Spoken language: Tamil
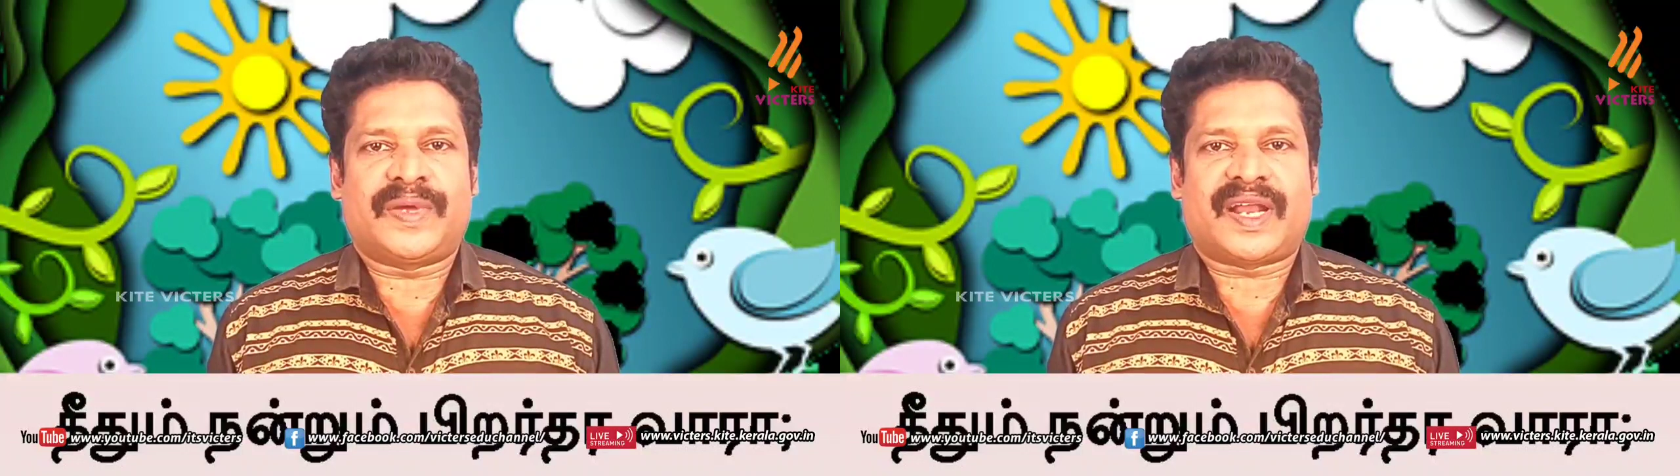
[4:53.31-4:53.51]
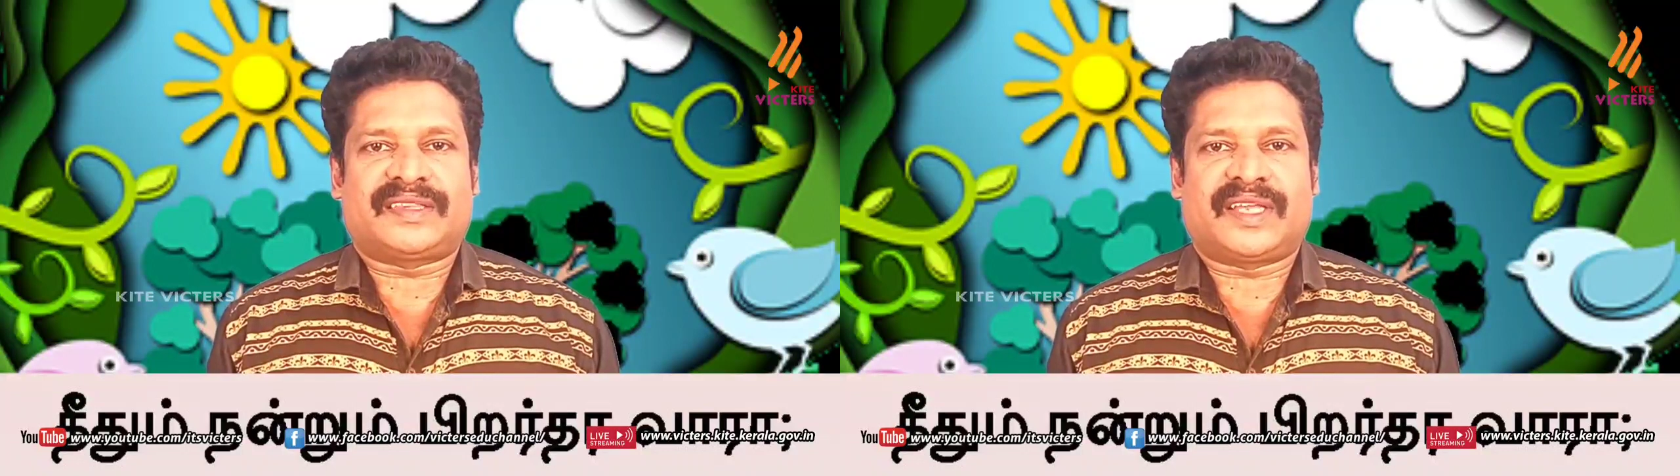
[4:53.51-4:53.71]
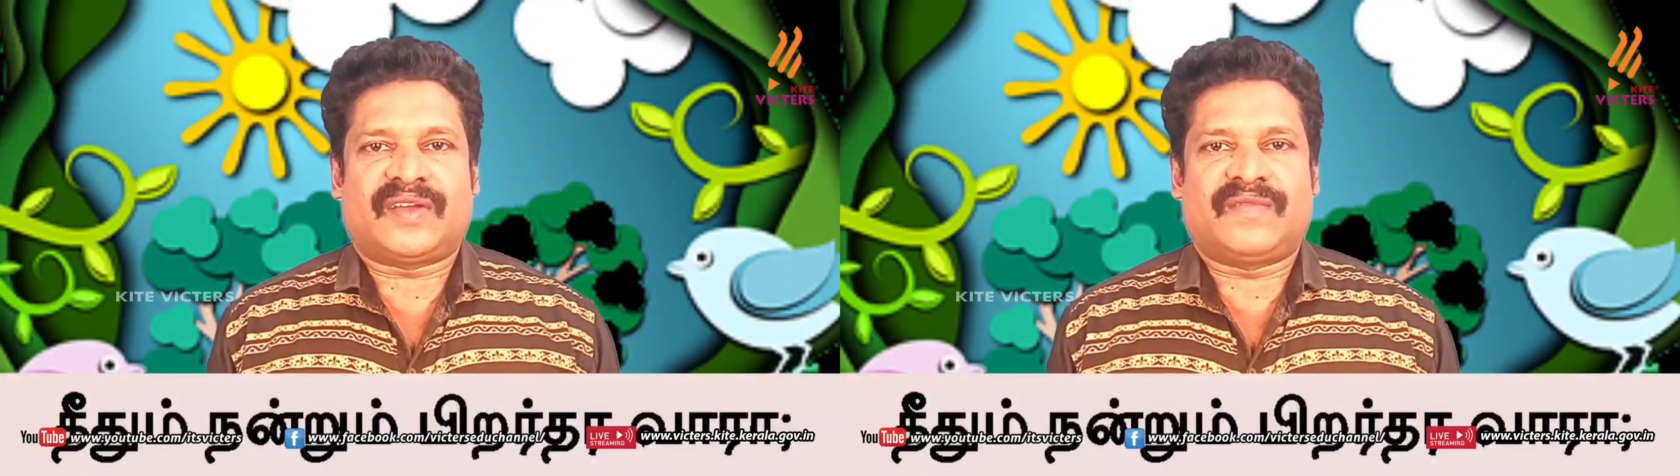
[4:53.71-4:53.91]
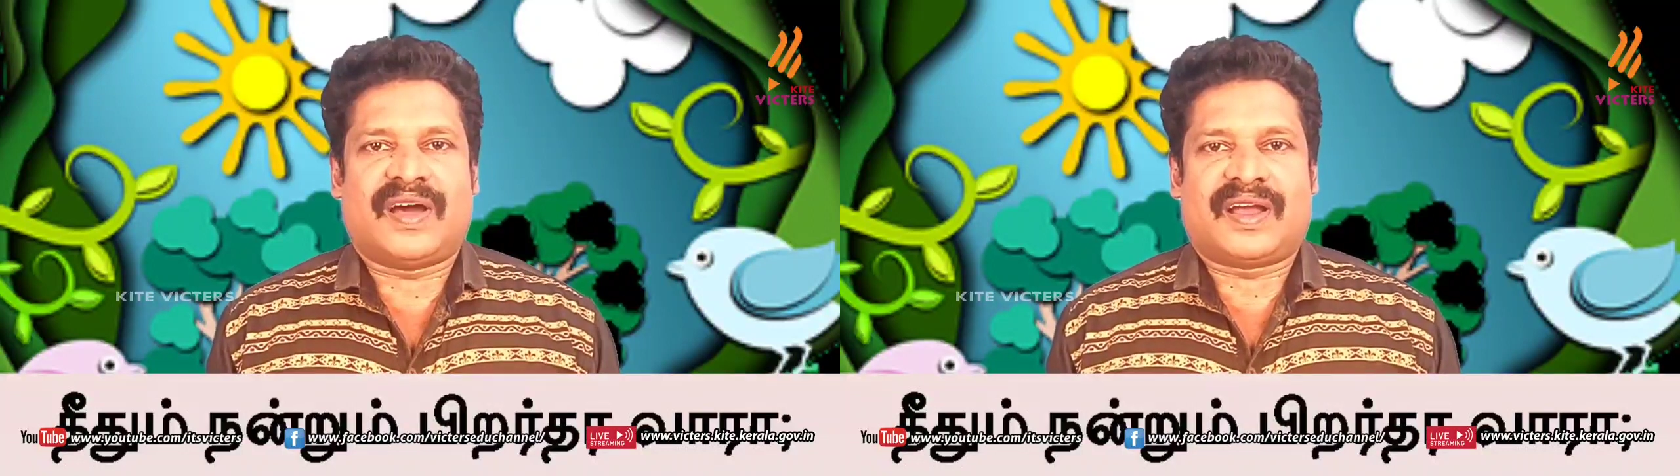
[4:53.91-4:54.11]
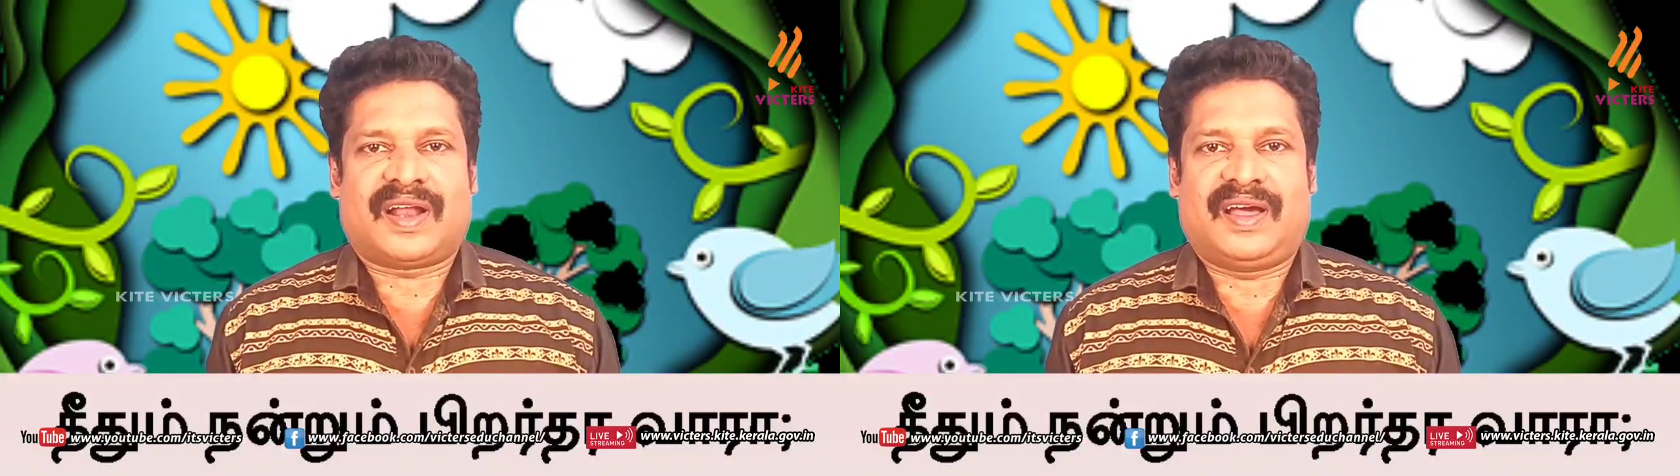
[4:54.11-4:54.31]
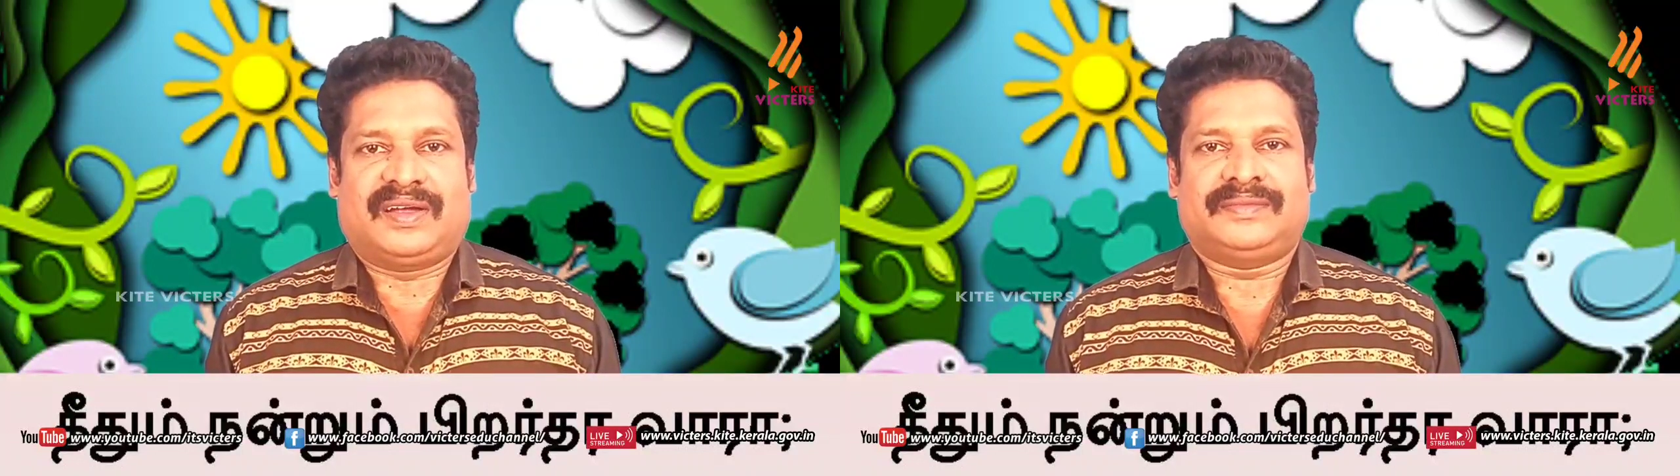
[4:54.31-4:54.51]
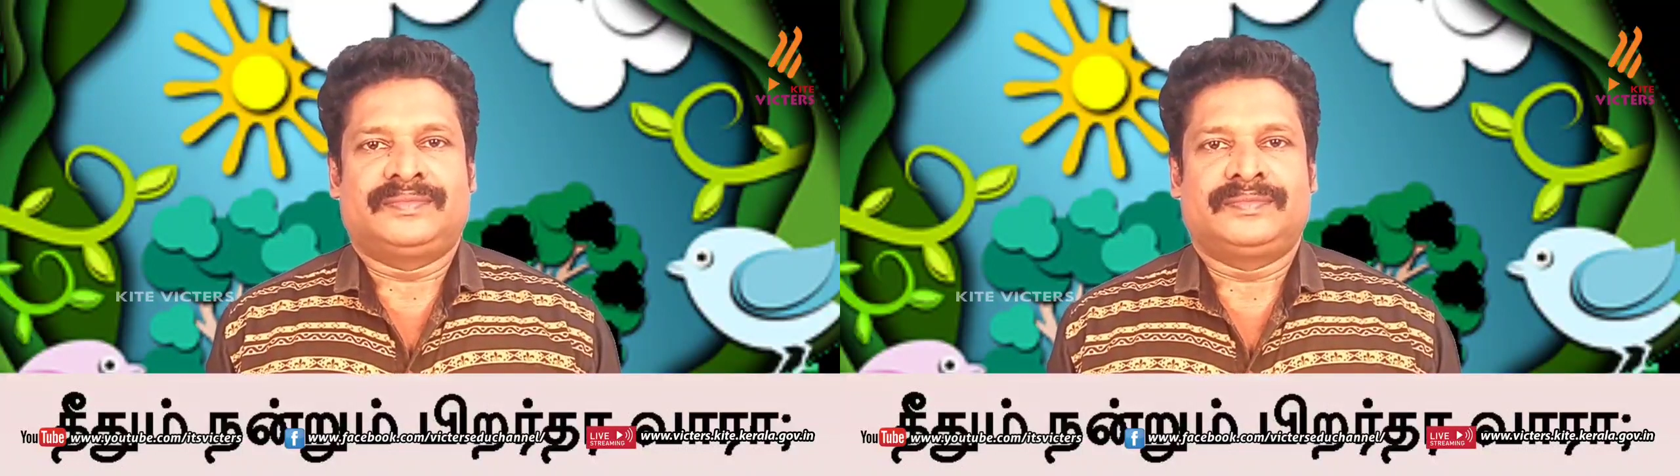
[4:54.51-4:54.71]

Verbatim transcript: பிறர் தரவாராம்